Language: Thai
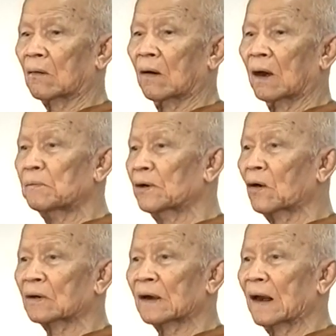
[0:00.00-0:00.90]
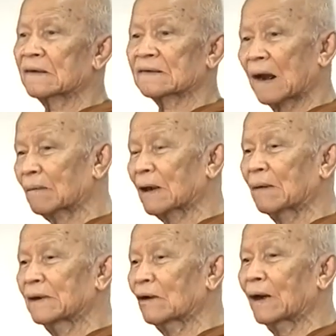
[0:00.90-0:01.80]
ขอให้พี่น้องทั้งหลายทราบตา
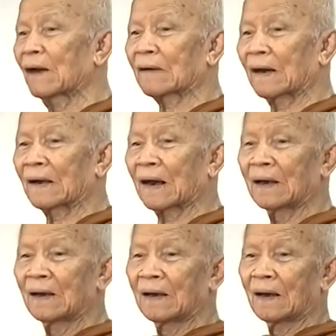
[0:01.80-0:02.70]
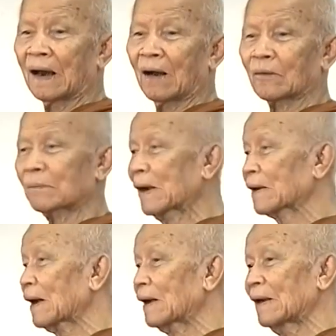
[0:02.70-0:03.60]
มนี้ก็แล้วกันนะเอาเพีย
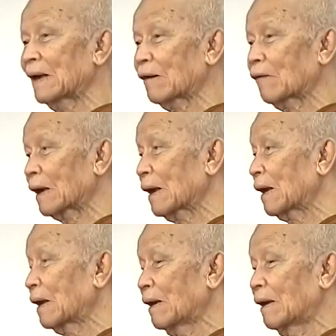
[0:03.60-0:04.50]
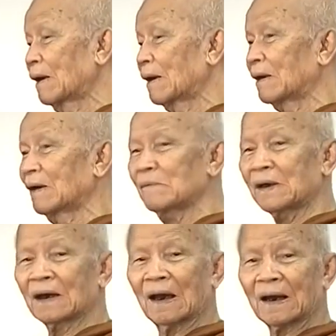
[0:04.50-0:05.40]
งแค่นี้แหละวันนี้หรือ
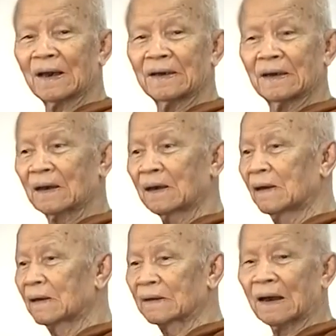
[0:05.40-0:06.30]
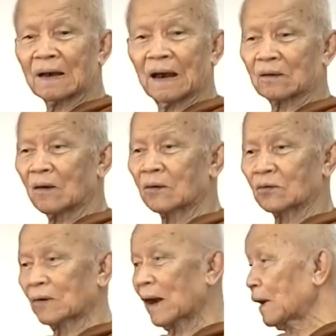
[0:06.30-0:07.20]
มีอะไรอีก ยังขัดข้อง
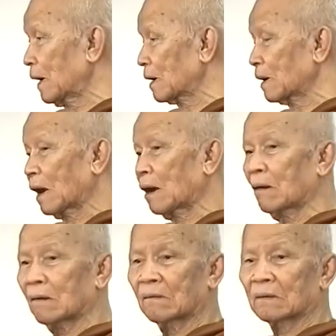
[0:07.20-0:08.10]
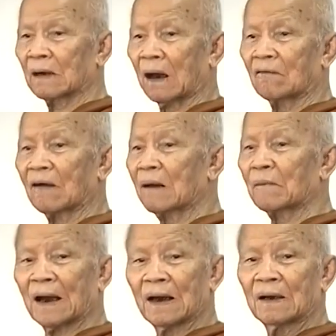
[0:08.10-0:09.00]
ตรงไหนอีกเอาเอาว่า
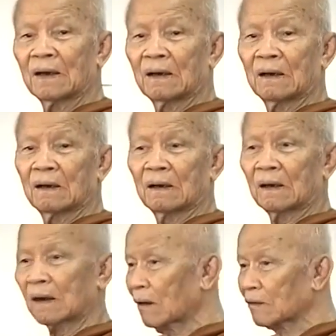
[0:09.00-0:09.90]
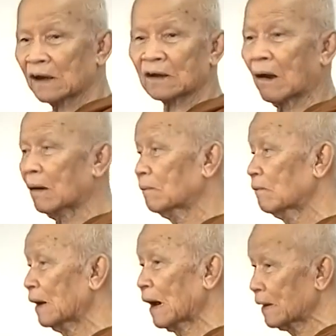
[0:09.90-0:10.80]
มาเราจะตอบ
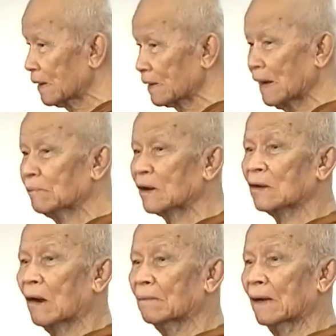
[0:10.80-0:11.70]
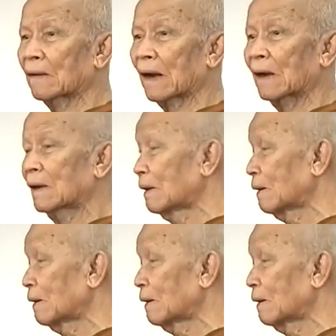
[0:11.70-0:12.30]
เวลานี้เตรียมจะตอบแล้วนะ